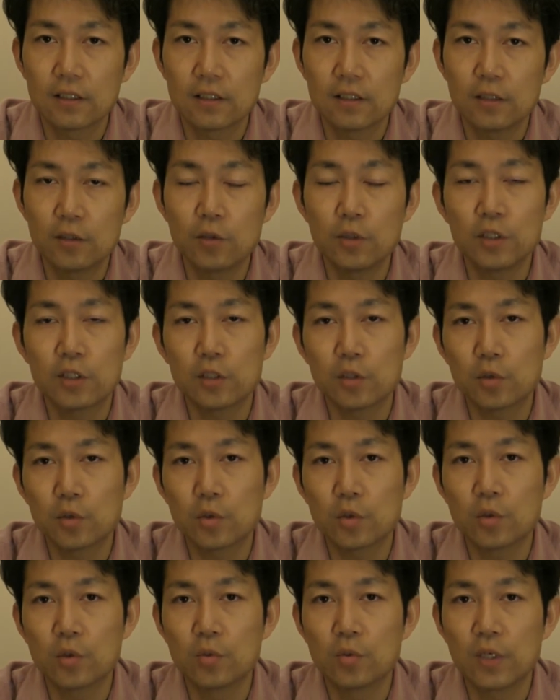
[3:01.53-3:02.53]
よりちょっ
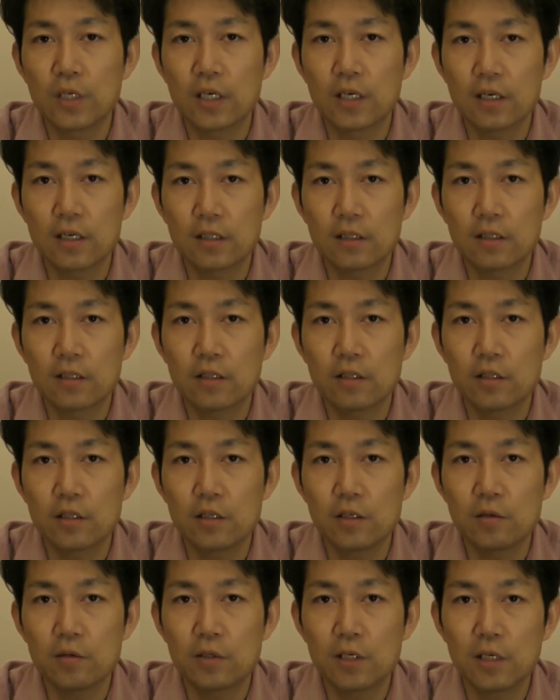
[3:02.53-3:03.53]
と上かなっ
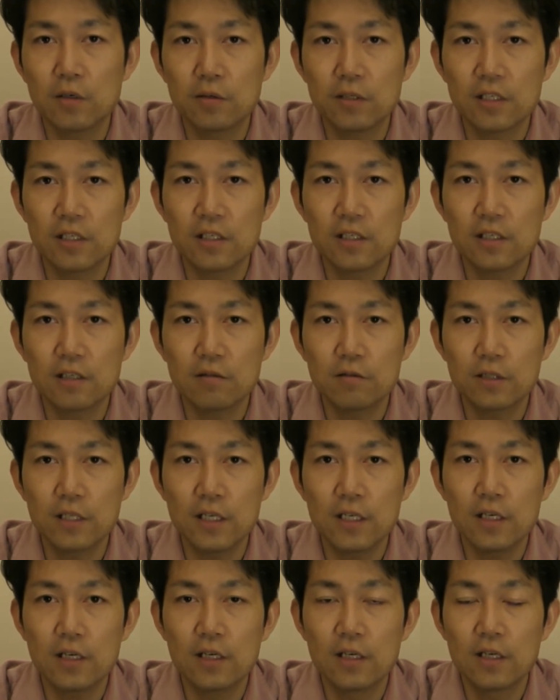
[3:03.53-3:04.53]
ていうぐらいの金額
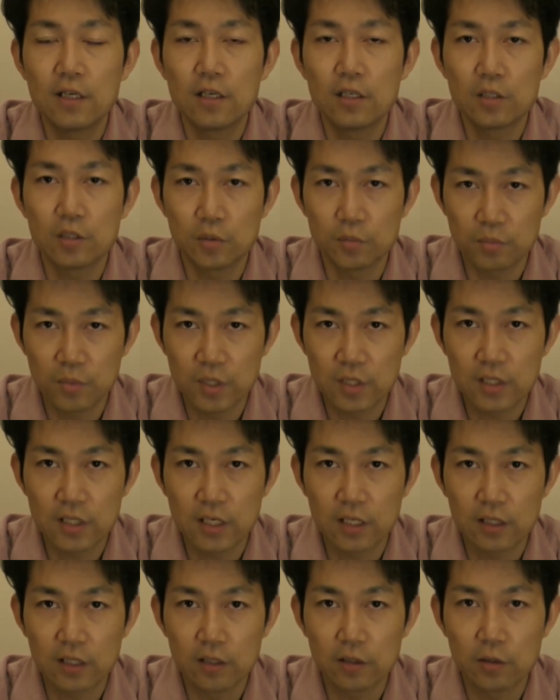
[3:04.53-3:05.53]
で出品
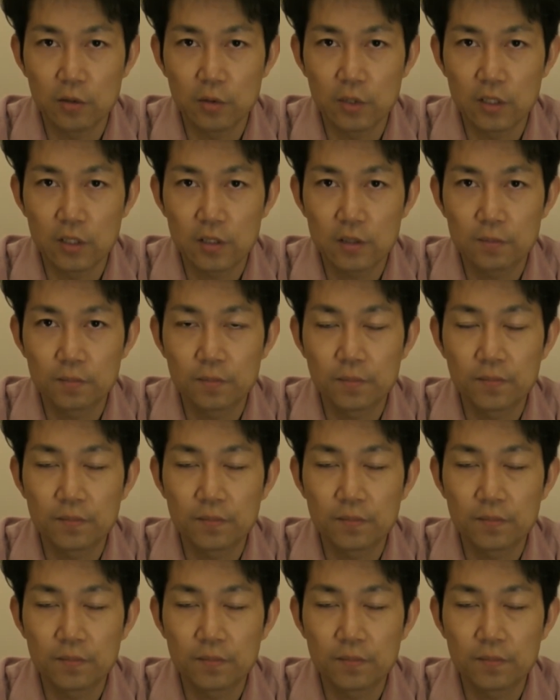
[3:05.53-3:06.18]
されているようです。